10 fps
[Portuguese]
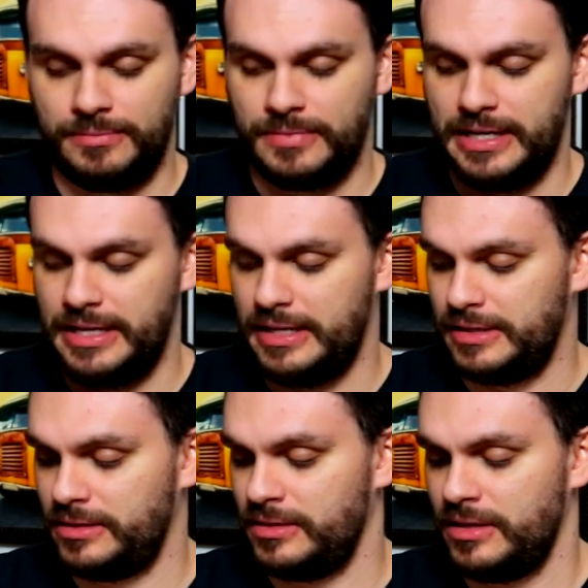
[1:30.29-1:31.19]
é,
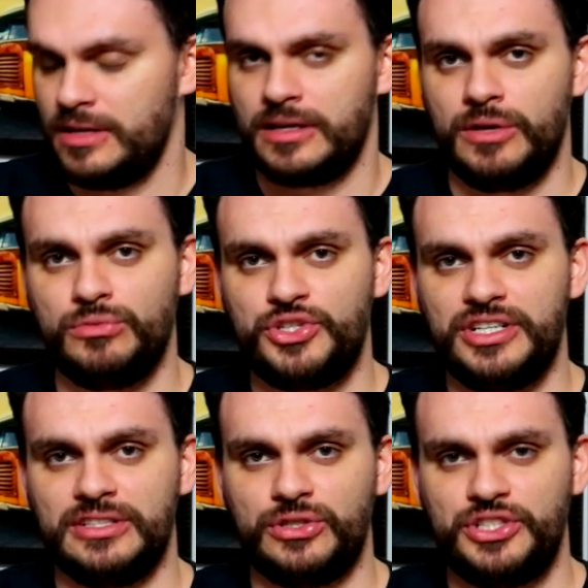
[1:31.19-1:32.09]
que eu não
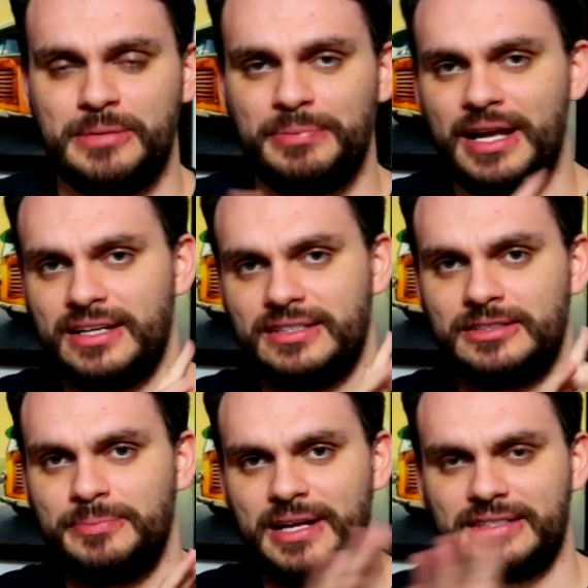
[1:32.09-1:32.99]
tinha, só tinha placa
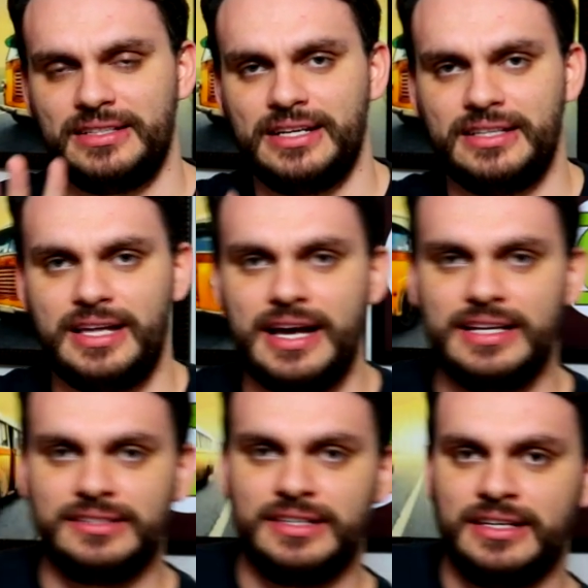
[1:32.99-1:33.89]
essas placas aqui atrás,